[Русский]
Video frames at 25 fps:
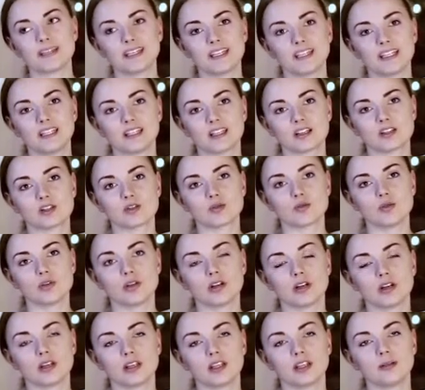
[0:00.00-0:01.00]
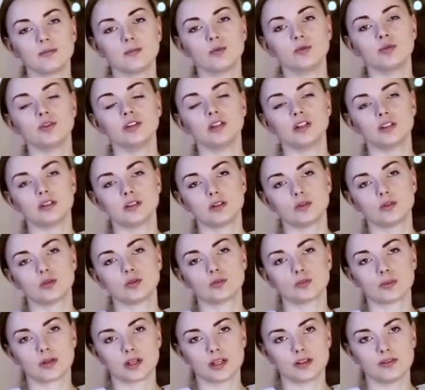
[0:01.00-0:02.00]
и насколько ему не
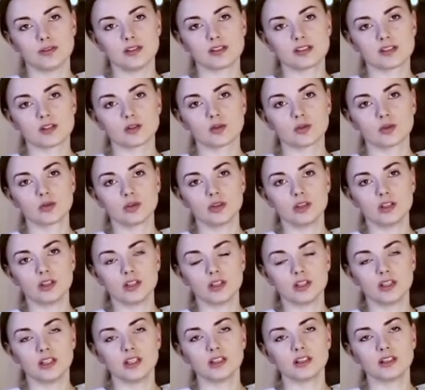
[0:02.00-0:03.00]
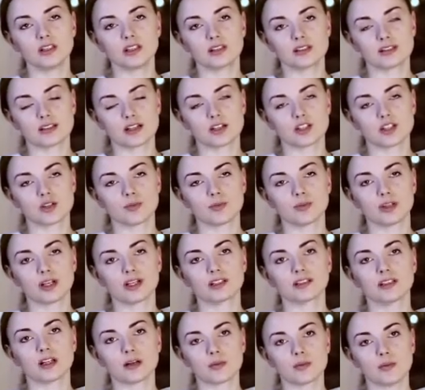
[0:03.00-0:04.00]
дадут проявиться другие гены, скажем
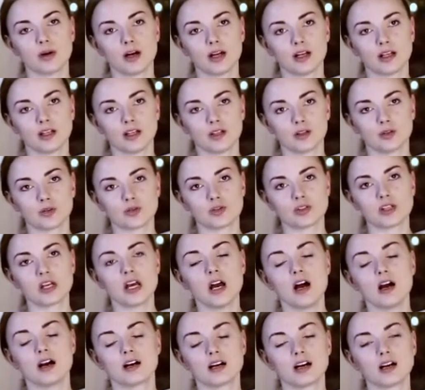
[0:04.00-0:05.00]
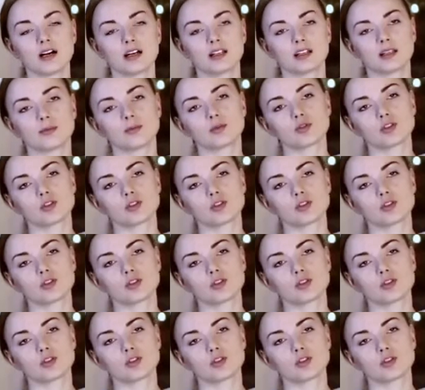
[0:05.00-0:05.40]
так, нормальные. То есть рак это